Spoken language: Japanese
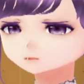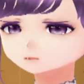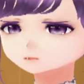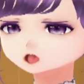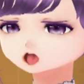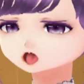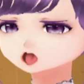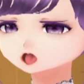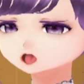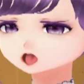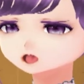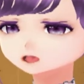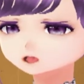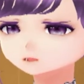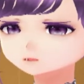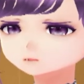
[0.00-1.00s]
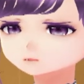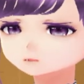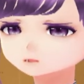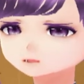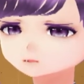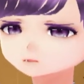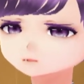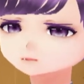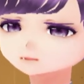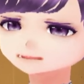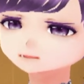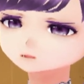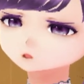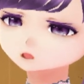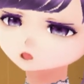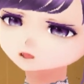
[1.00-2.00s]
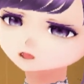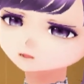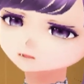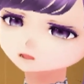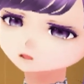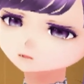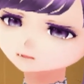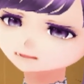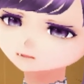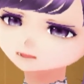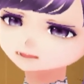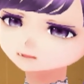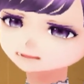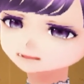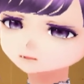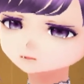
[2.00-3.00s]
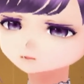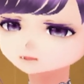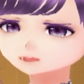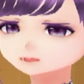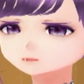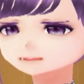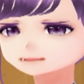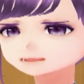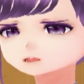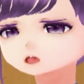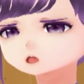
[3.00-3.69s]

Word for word: ああ、死のうと決めてきたけど、